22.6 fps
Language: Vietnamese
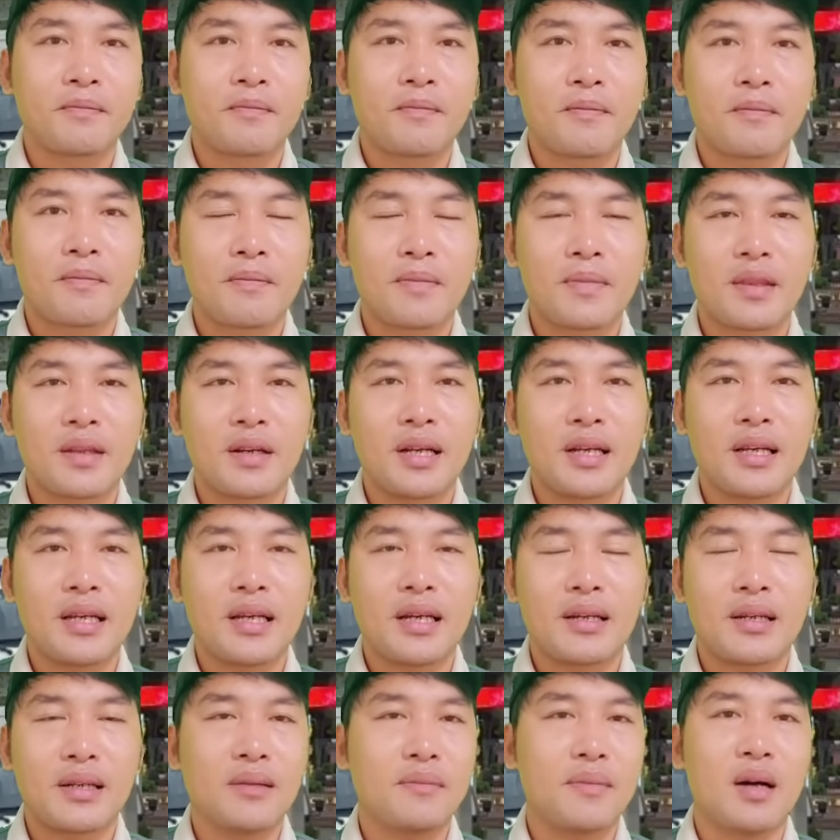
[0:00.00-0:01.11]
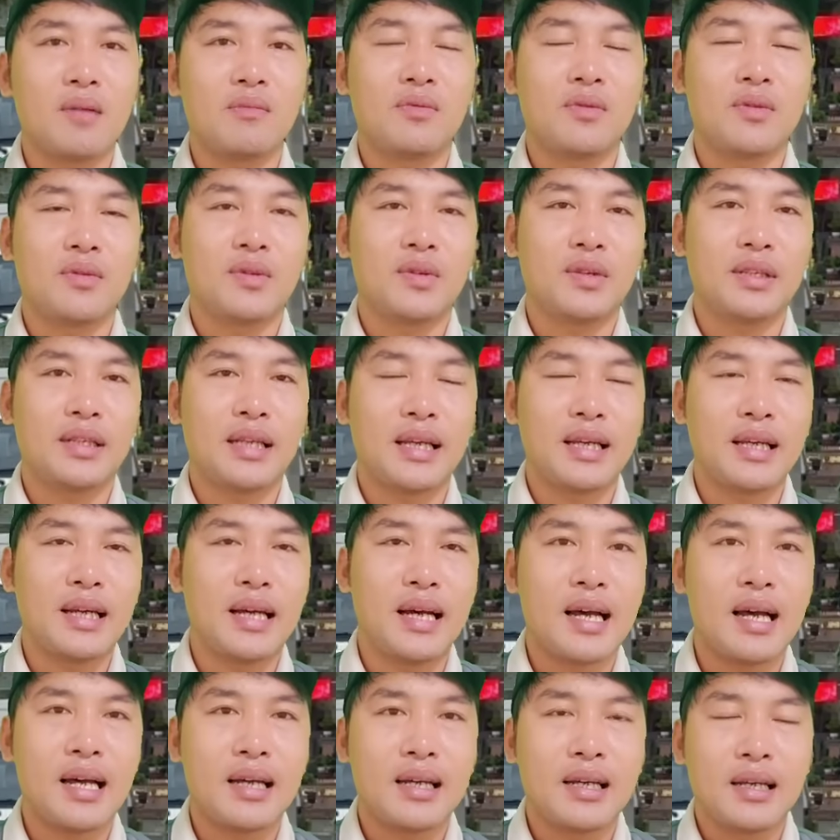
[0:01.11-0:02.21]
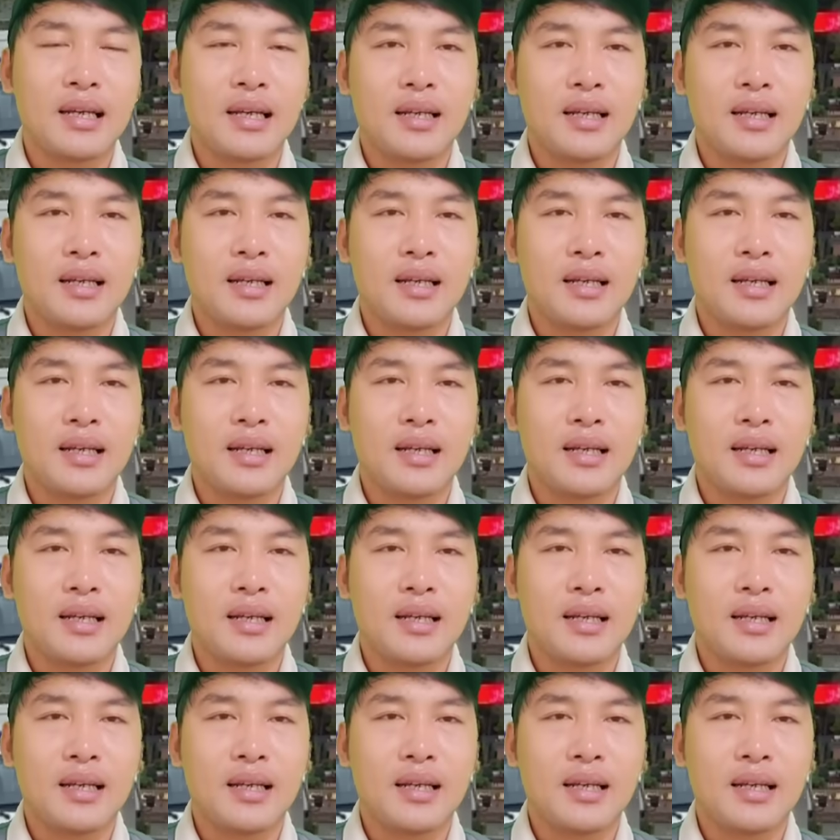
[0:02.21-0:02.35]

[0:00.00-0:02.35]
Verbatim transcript: ừ, thì à, rất mong cô chú anh chị à,